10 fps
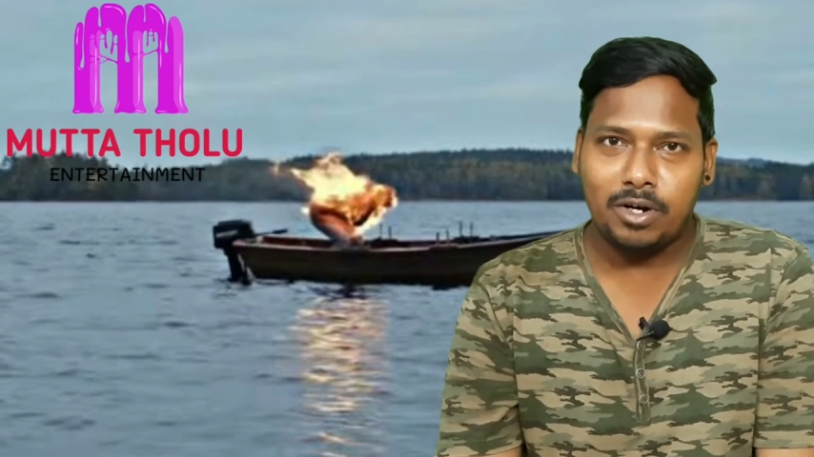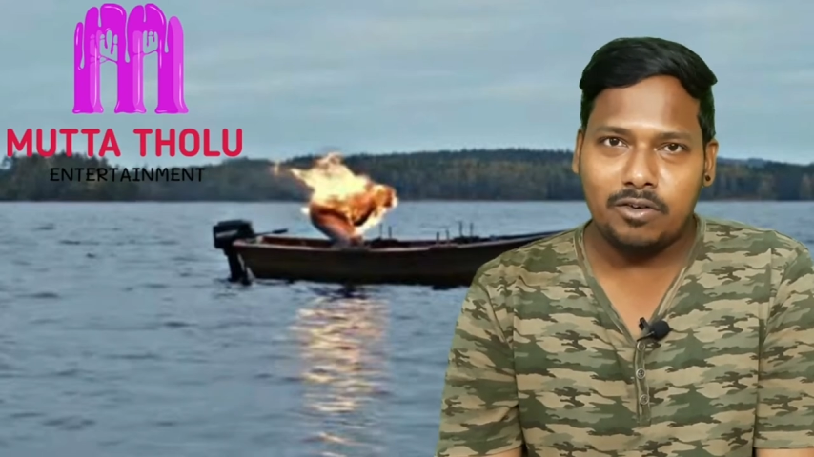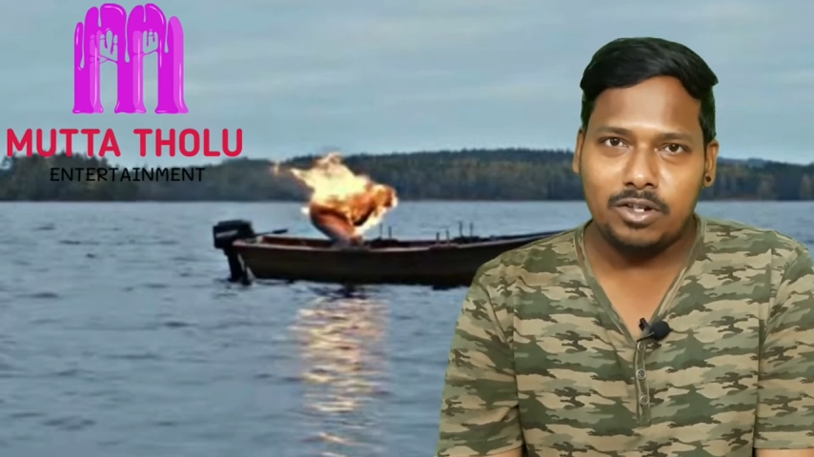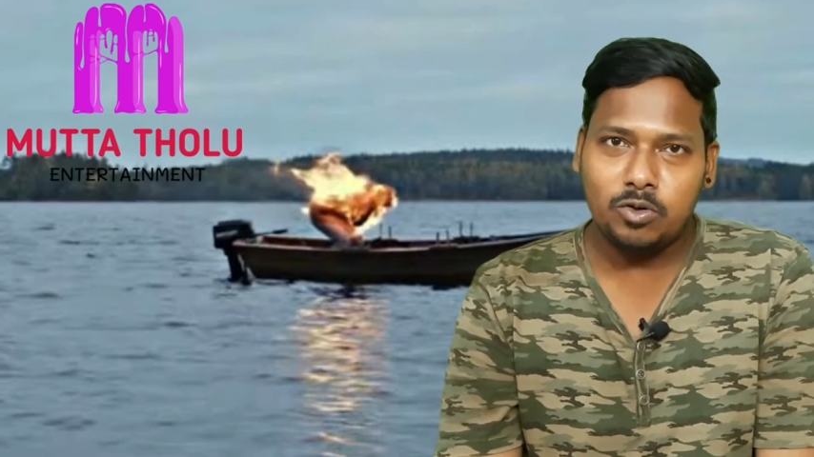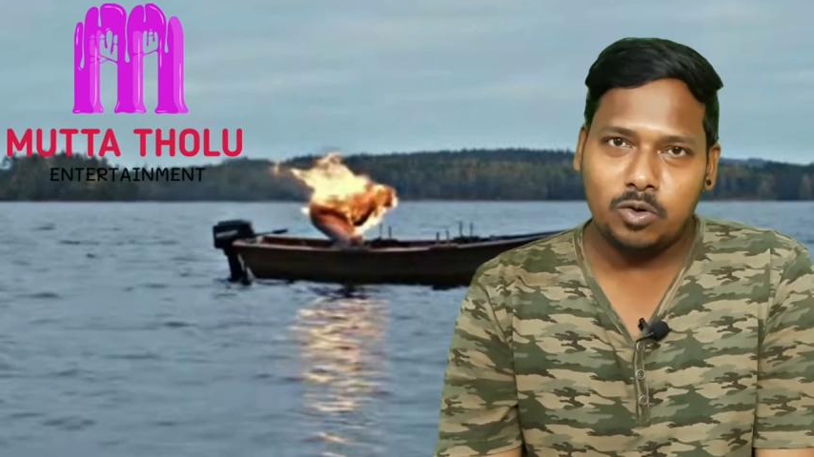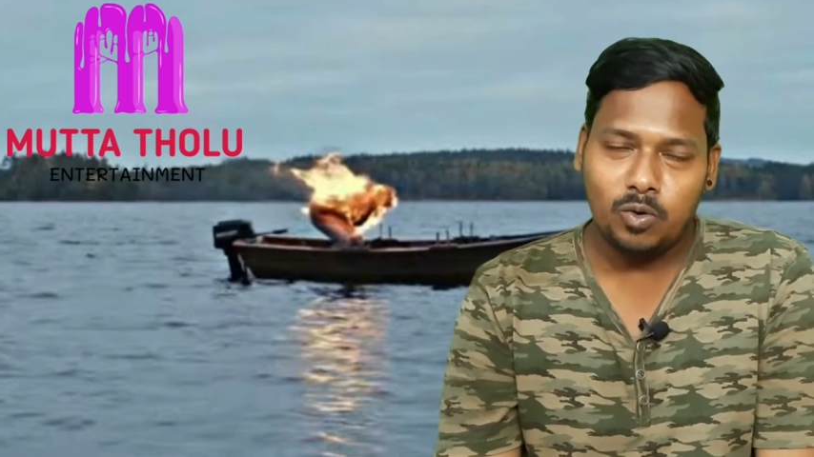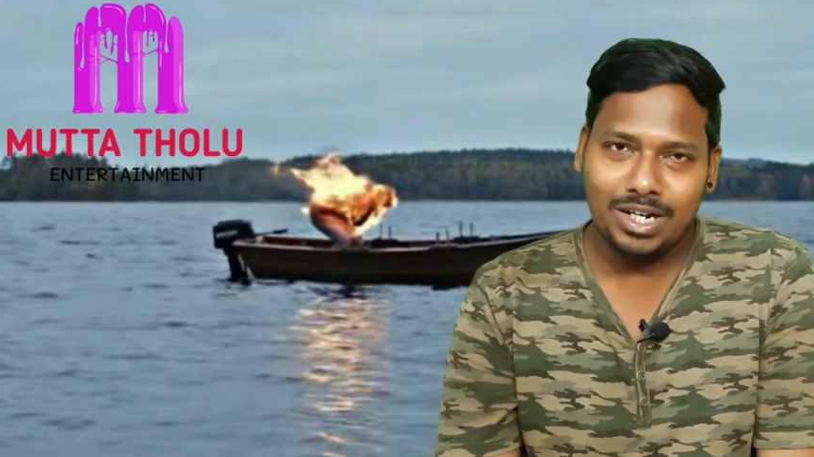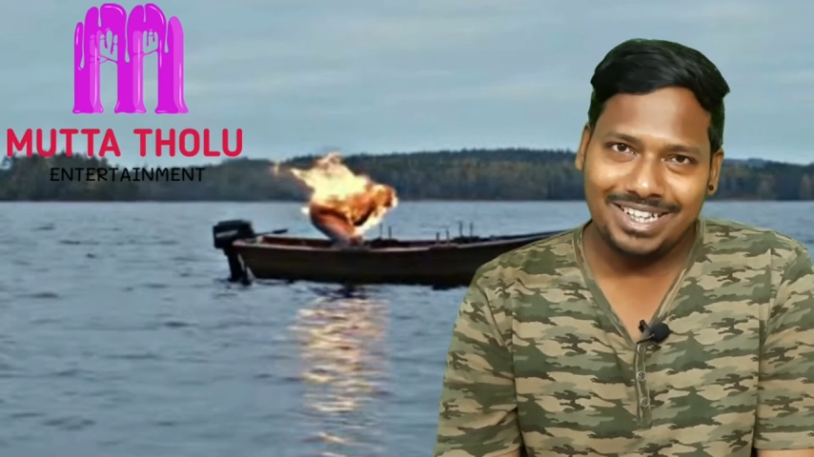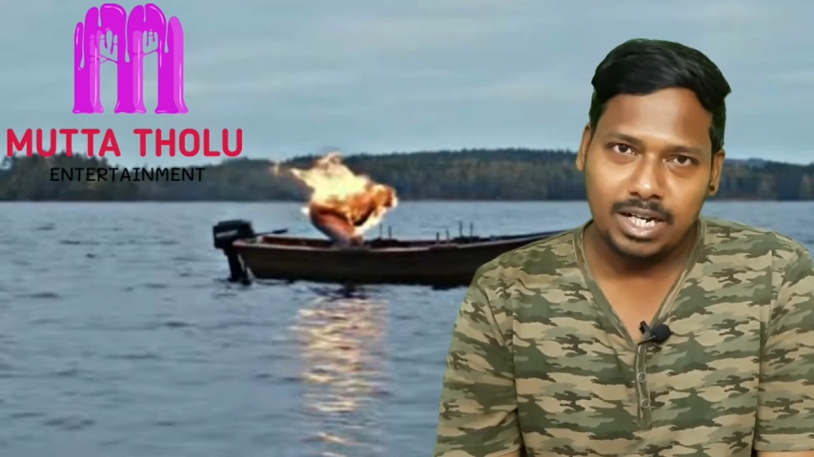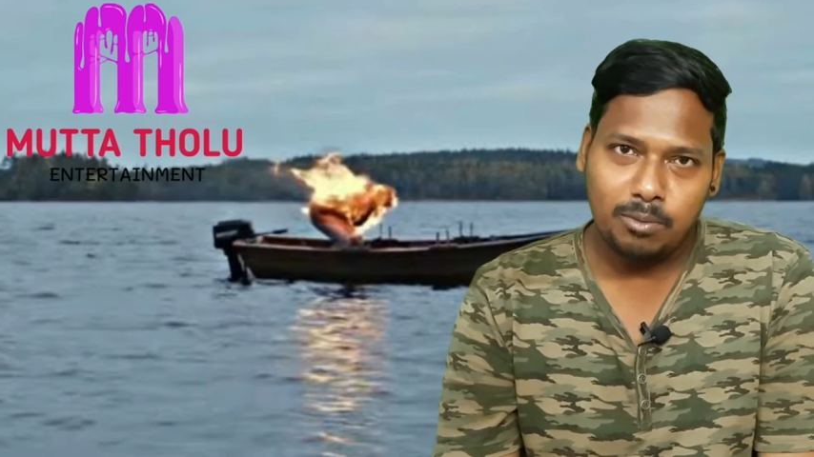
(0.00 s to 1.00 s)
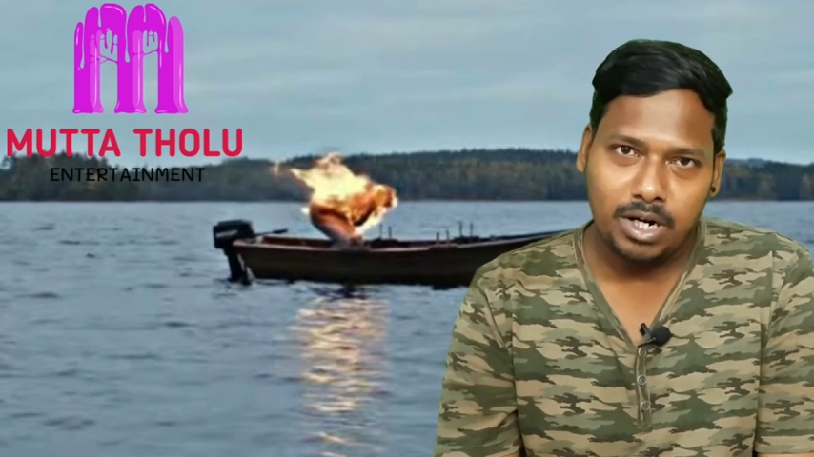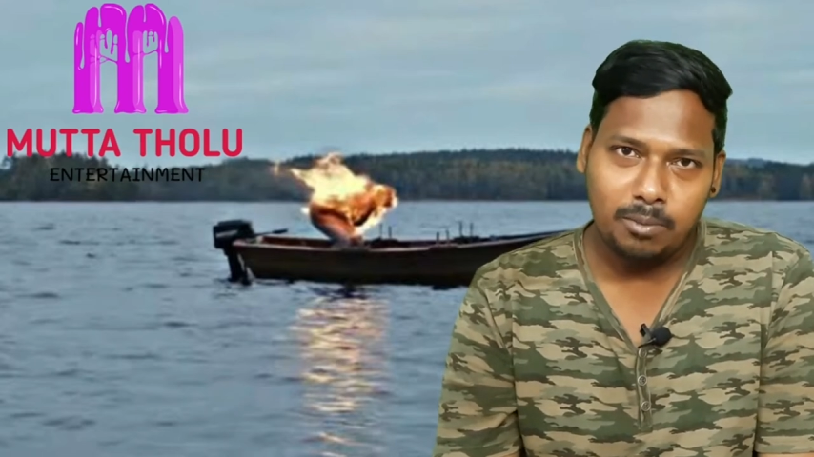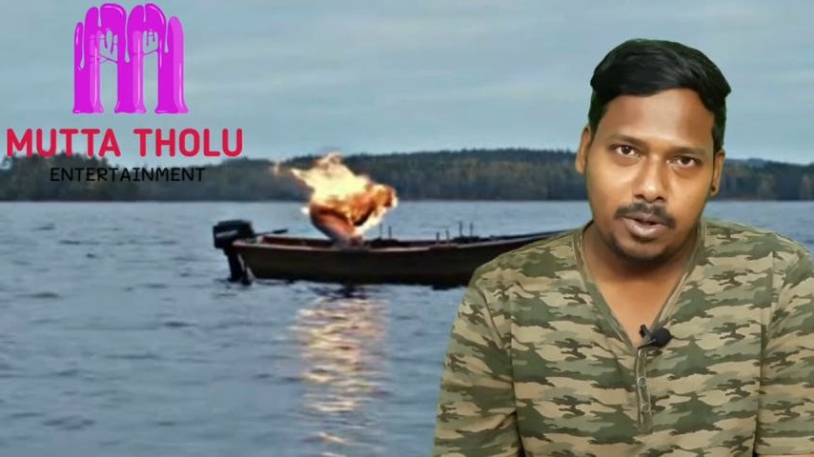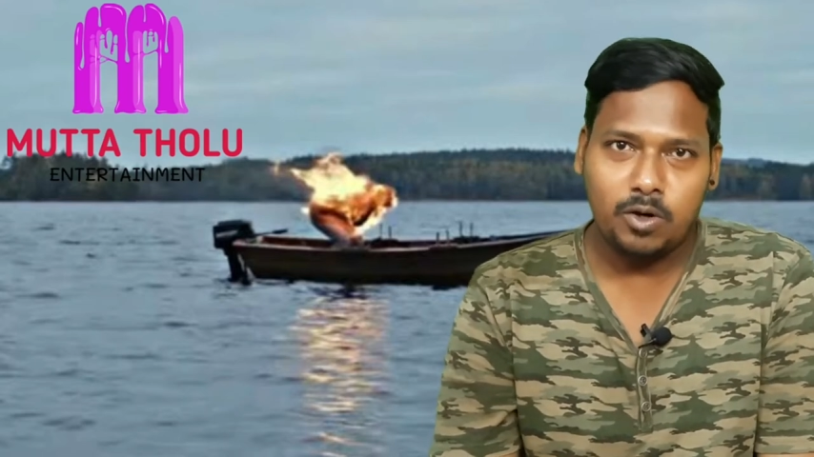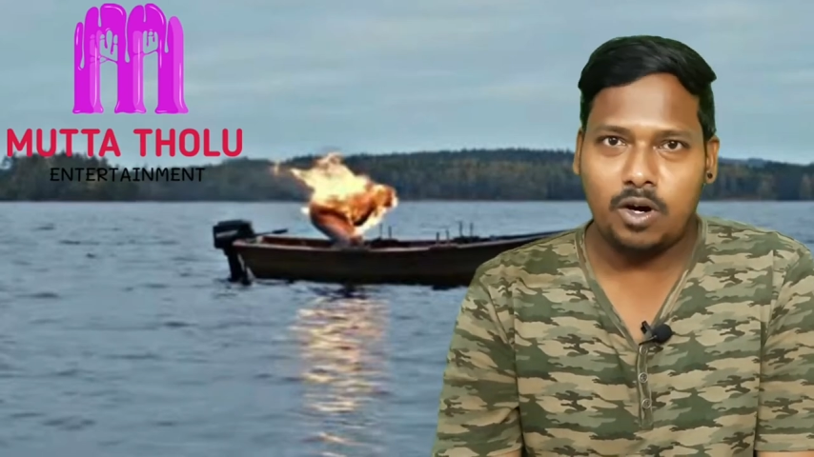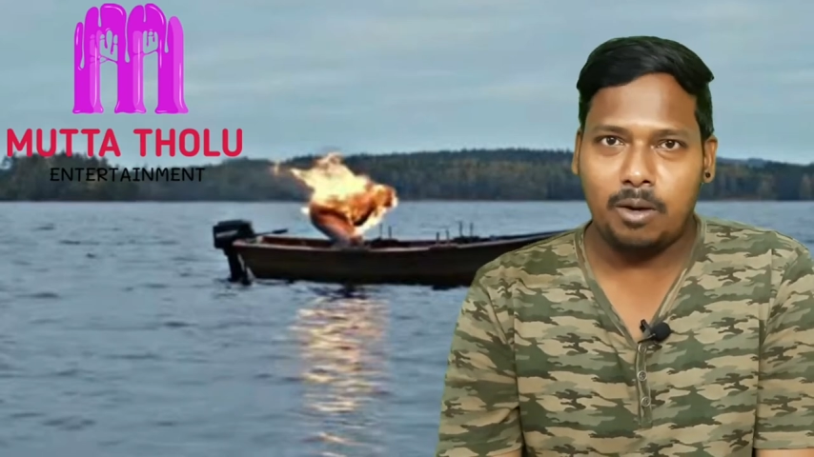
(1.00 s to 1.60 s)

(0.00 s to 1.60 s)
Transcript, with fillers: படம் வந்து ஒரு உலகத்தரமான படம்